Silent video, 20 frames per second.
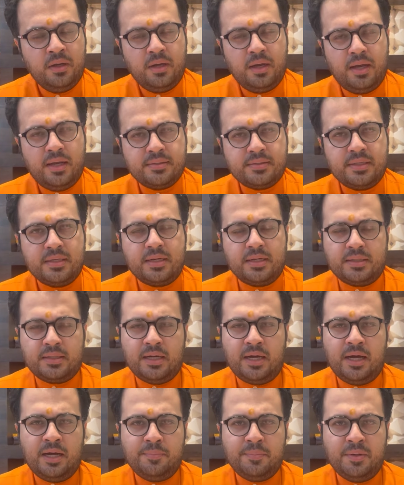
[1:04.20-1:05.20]
ऐसी
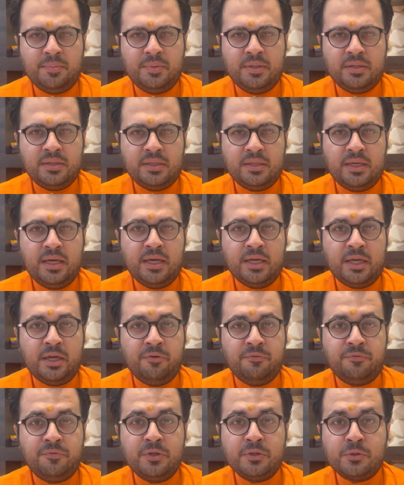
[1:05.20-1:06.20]
कथा हमें मिलती है कि
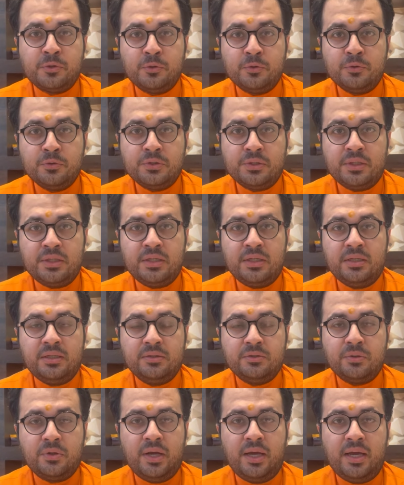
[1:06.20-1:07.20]
विष्णु जी
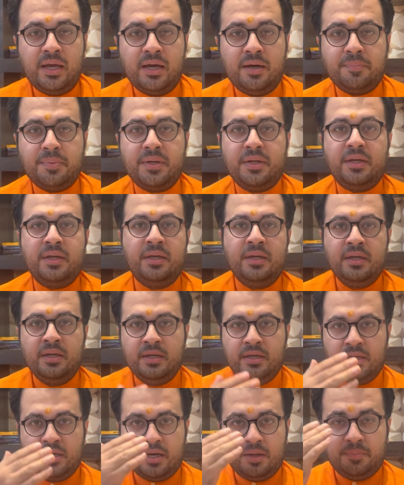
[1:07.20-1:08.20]
जो है अपने
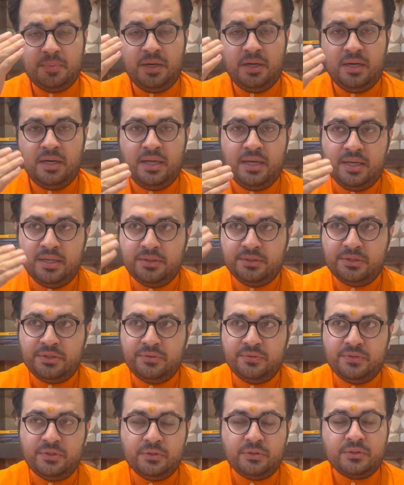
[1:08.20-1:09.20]
कमल नयन
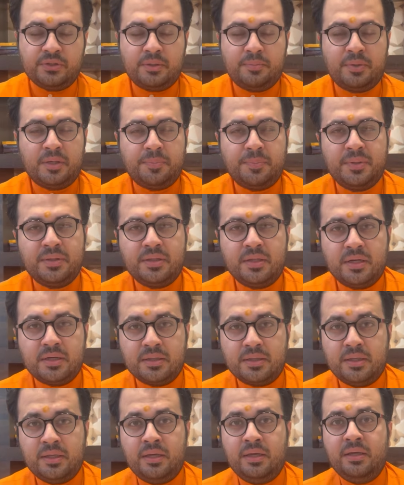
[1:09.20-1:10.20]
शिव जी को समर्पित
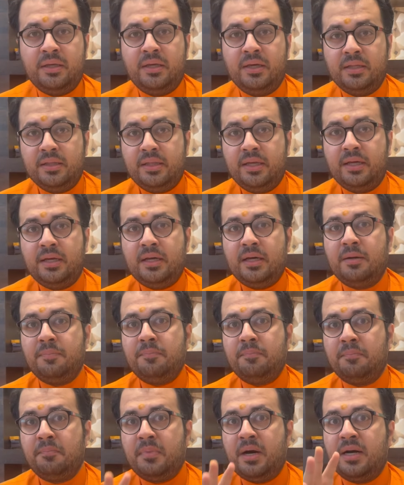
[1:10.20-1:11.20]
करते हैं यह देखकर
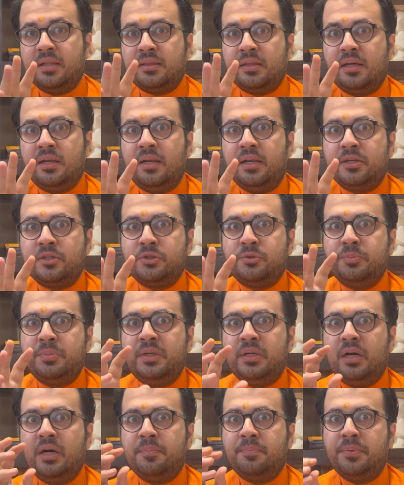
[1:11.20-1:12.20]
माता
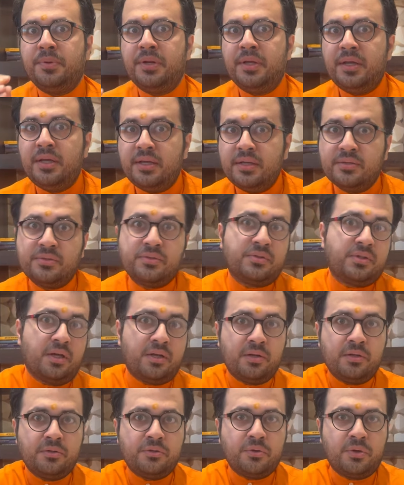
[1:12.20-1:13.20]
लक्ष्मी अपने
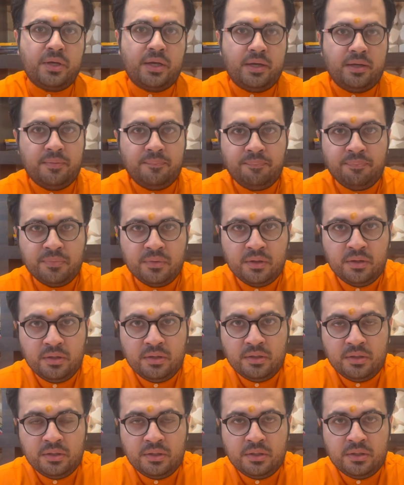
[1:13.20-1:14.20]
स्तन जो है
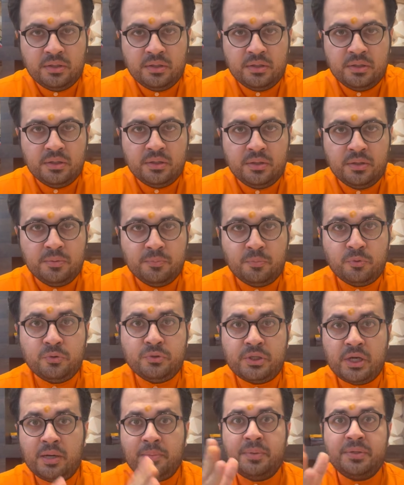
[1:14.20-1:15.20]

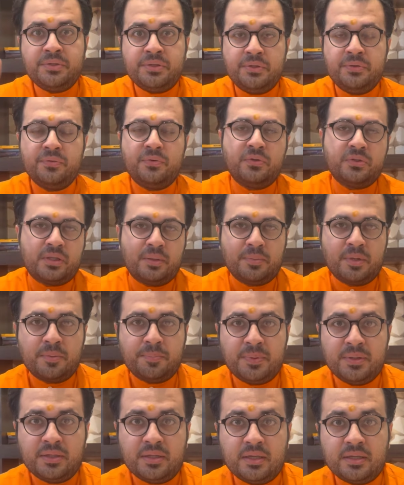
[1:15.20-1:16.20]
पूजा में शिव को
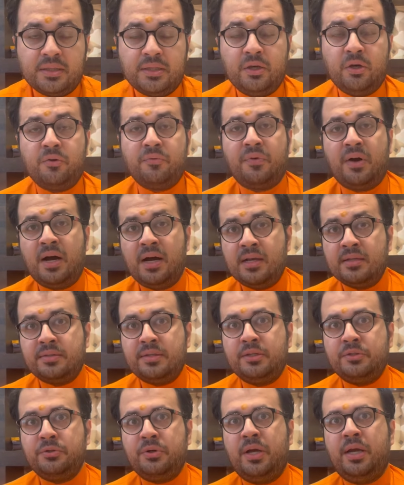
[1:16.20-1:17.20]
समर्पित करती है और वहां
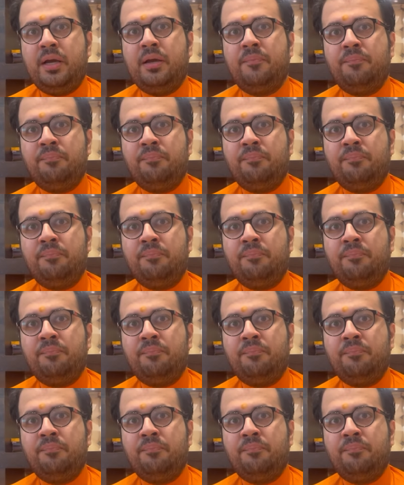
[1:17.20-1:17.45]
से जो है